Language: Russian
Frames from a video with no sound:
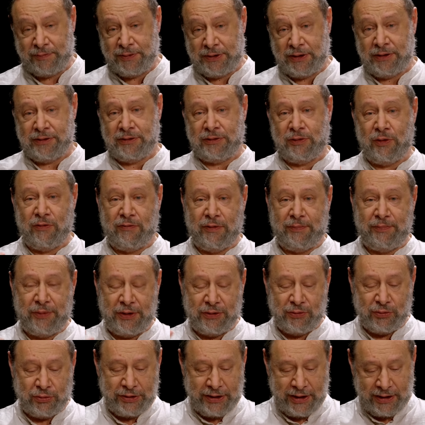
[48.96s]
собственно, слово
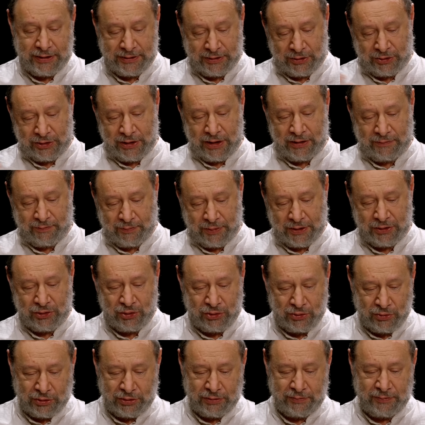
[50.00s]
«пикуде» означает
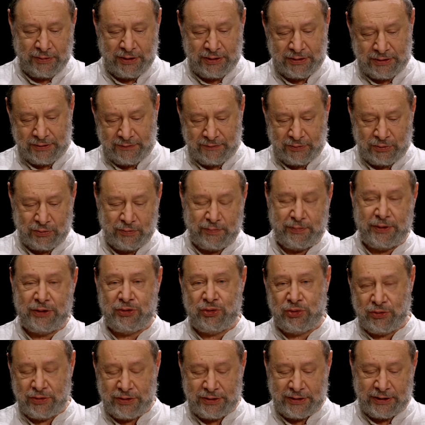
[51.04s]
«подсчет», имеется в виду
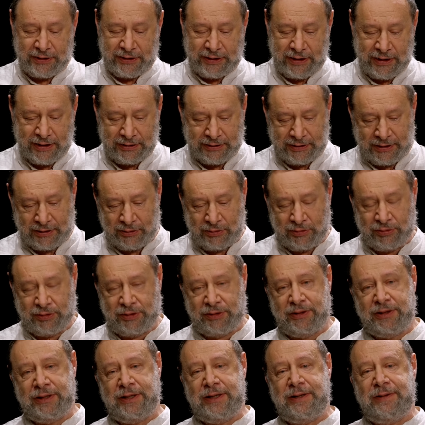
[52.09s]
подсчет затрат,
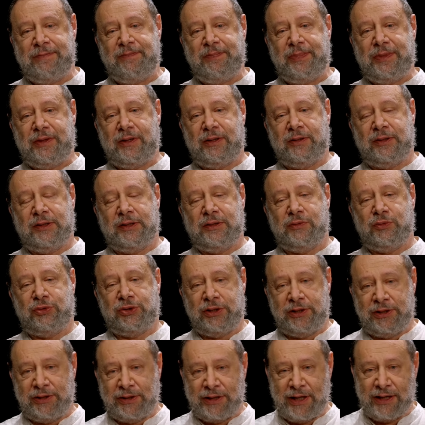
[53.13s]
которые э,
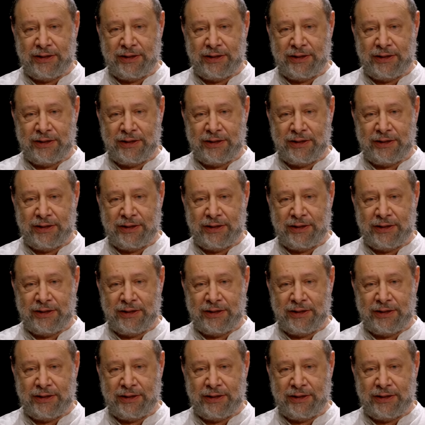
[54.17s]
ушли